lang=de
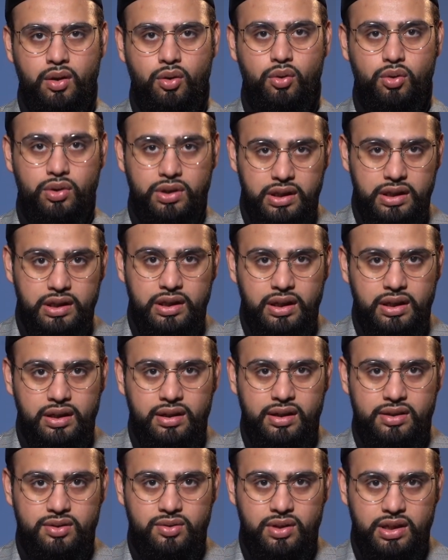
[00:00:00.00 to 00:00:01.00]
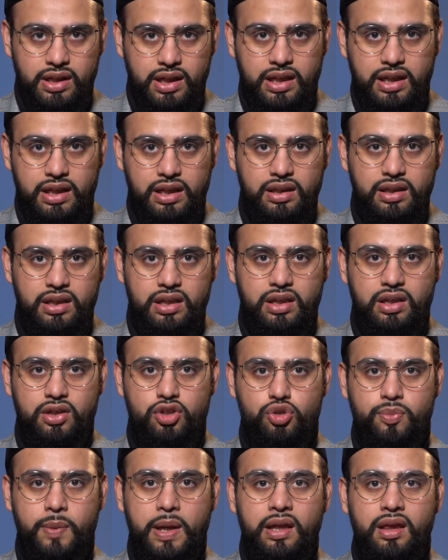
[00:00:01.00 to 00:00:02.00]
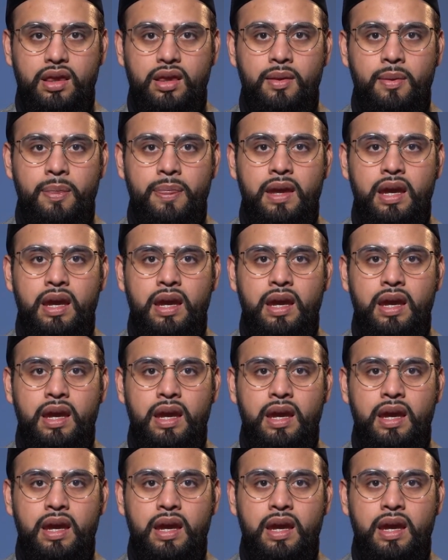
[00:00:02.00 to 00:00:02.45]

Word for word: Und ihr, also diejenigen, die spenden,